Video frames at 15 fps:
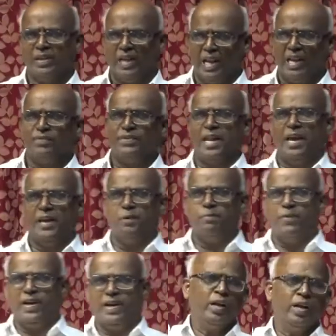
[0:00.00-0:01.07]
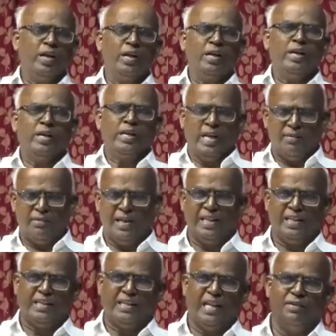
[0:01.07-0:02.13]
நல்லவராயிருப்பார் நான்
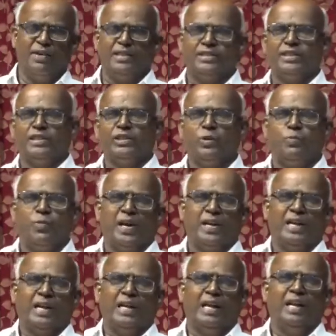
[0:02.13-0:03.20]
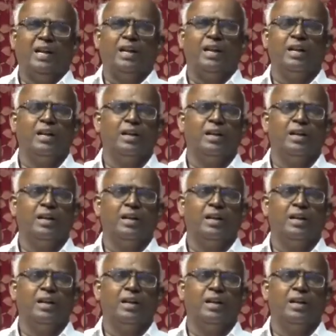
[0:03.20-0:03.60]
வேதத்தில் வாசித்து பார்க்கையில்